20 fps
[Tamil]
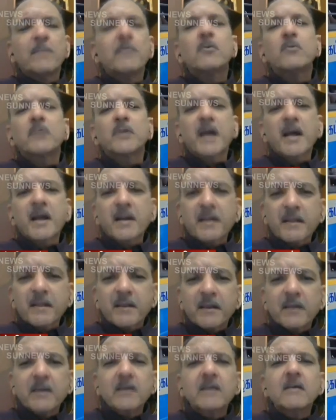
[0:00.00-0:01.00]
இப்ப
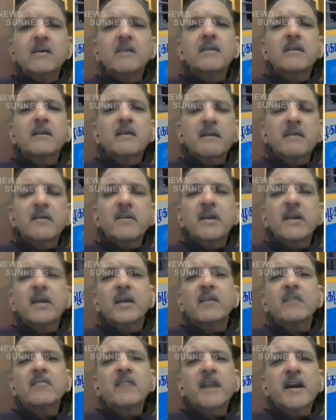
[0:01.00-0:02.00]
உதாரணத்துக்கு இதில் இவி
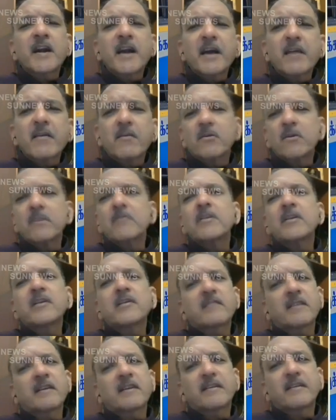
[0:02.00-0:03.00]
ரெண்டாயிரம் ஓட்டு
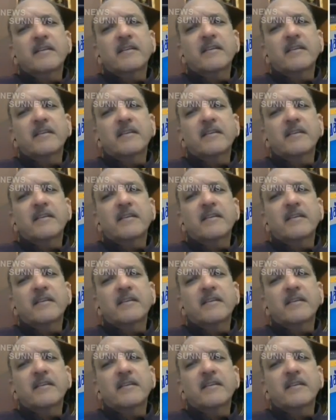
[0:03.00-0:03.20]
வித்தியாசத்துல